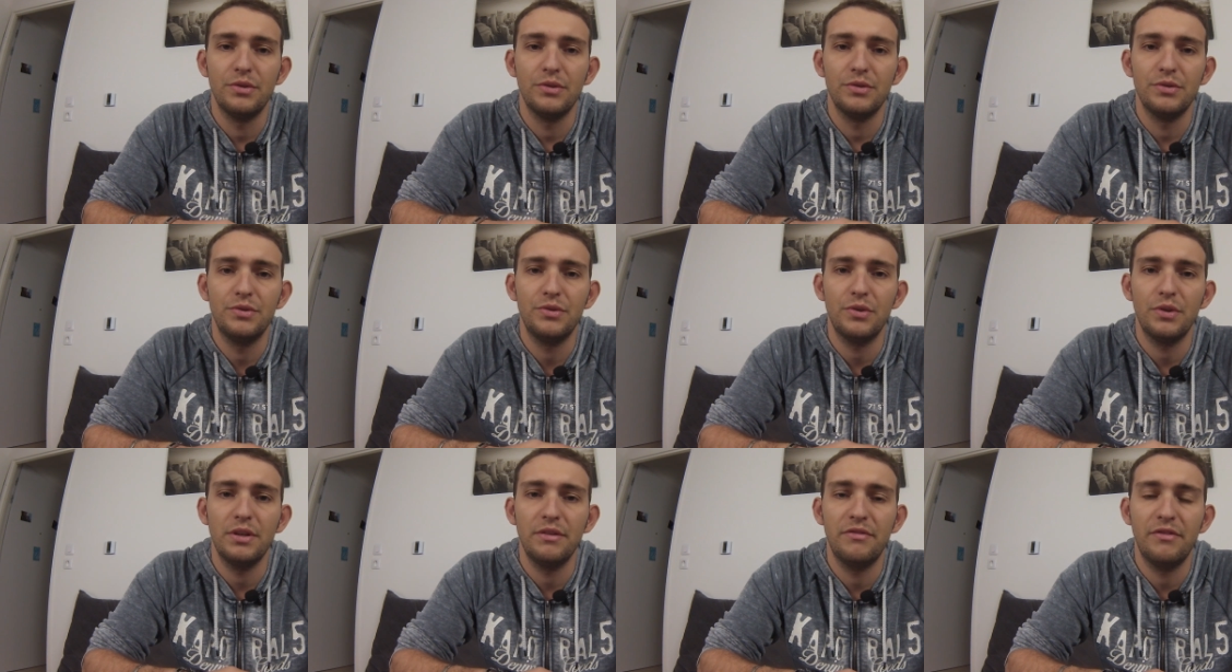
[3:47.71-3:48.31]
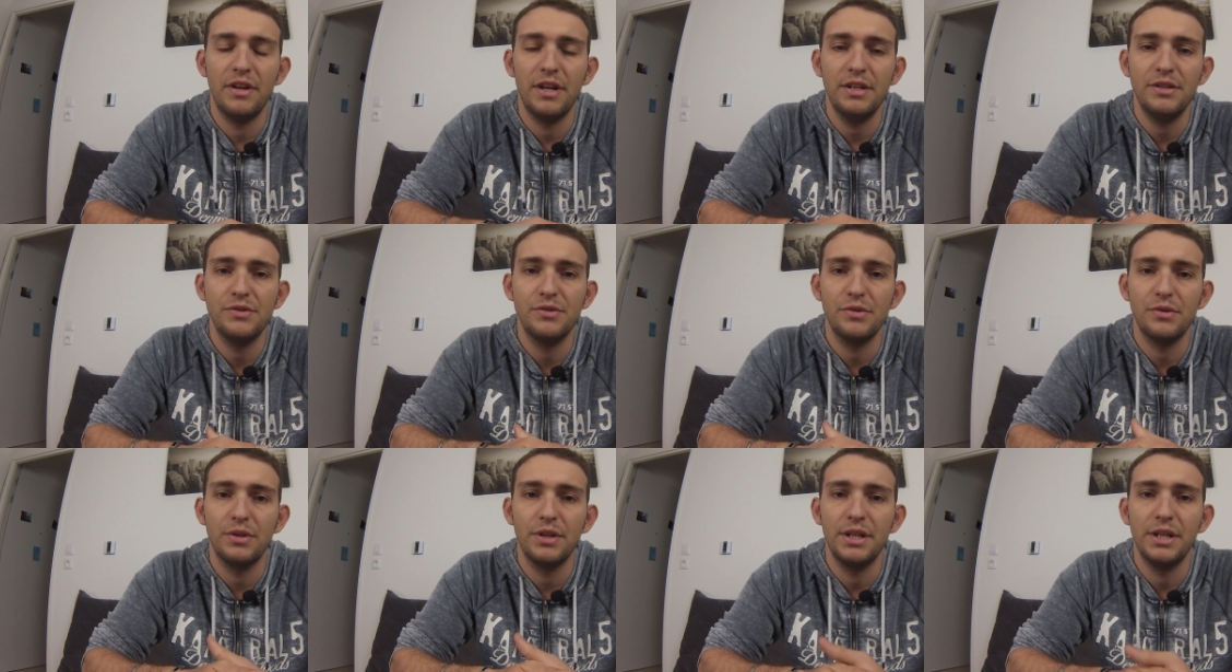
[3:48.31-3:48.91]
sur les flats,
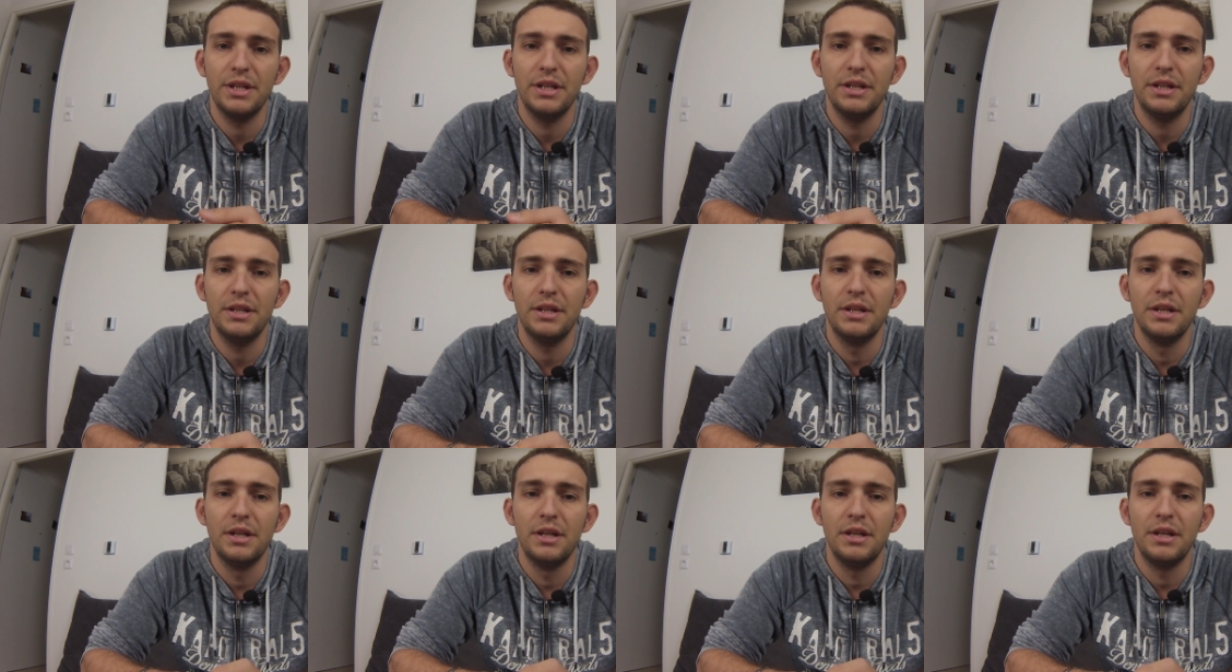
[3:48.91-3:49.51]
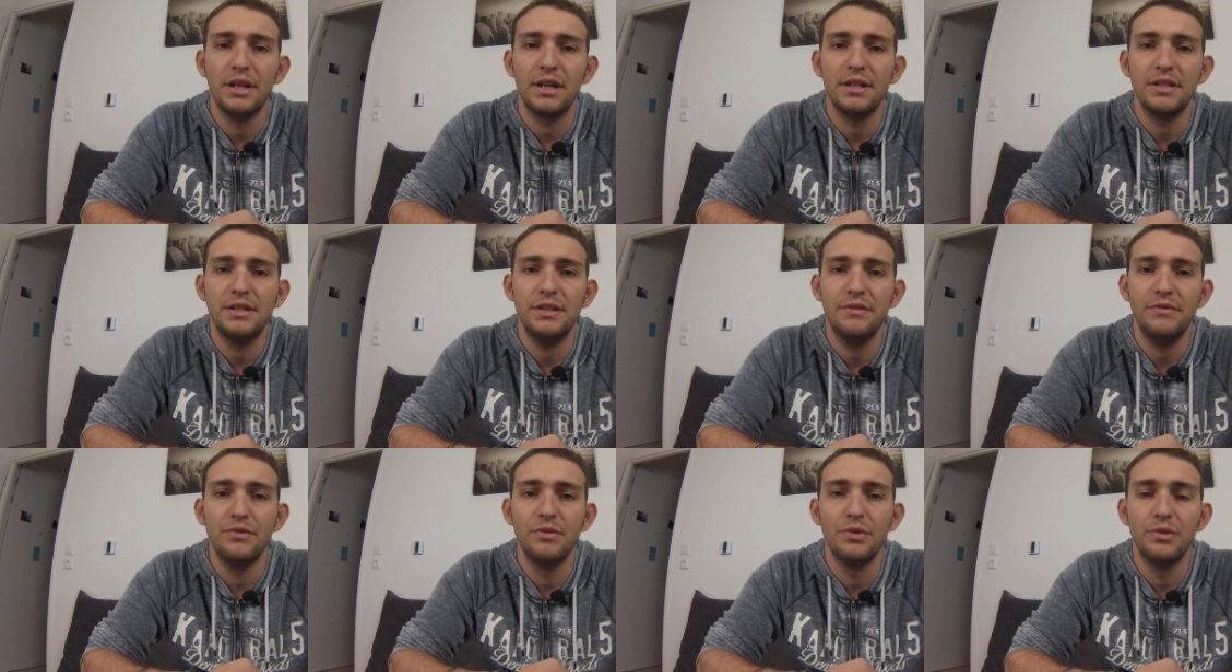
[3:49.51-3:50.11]
sur les,
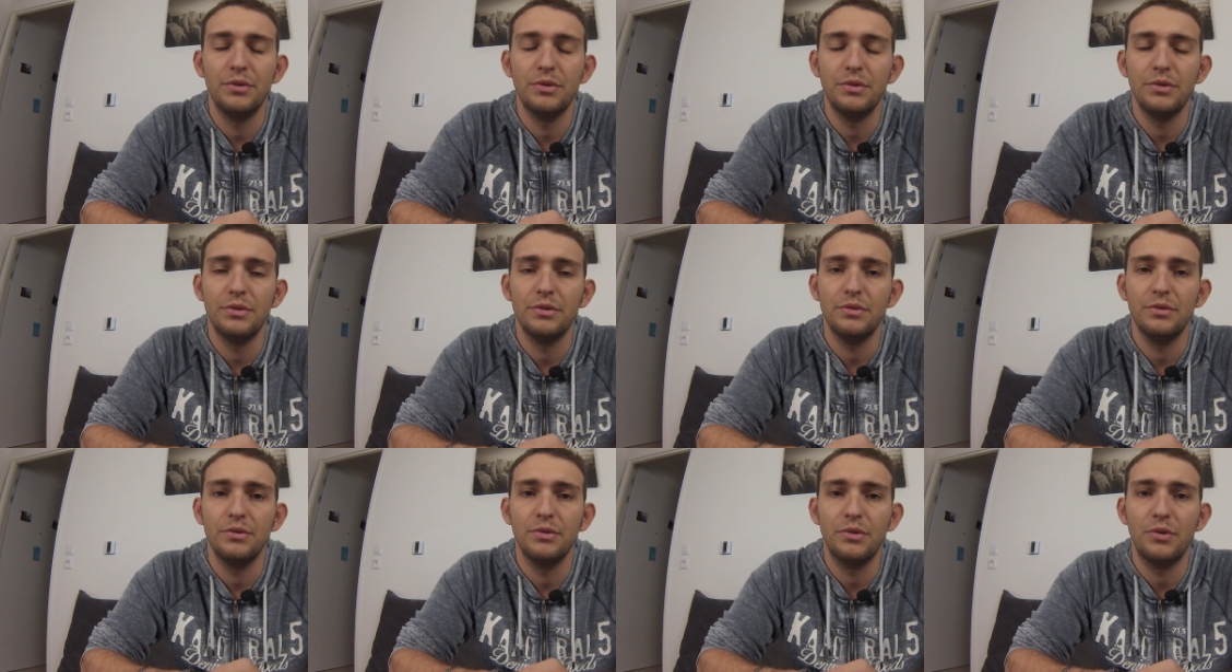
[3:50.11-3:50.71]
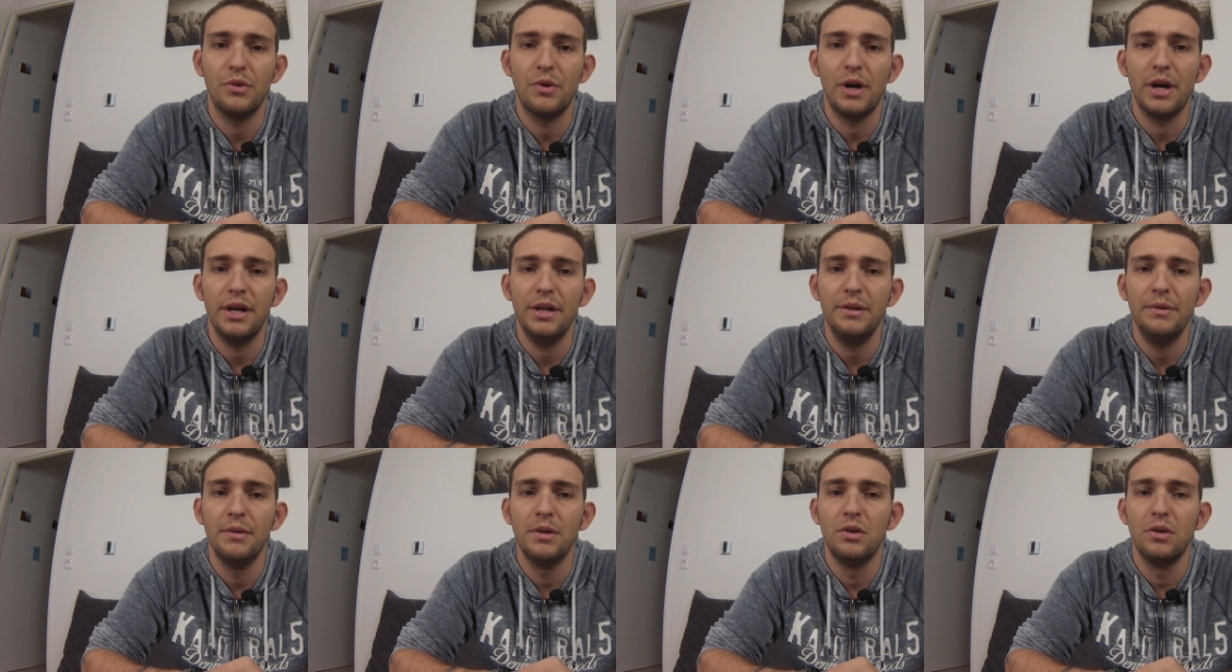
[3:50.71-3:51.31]
récifs de, corail.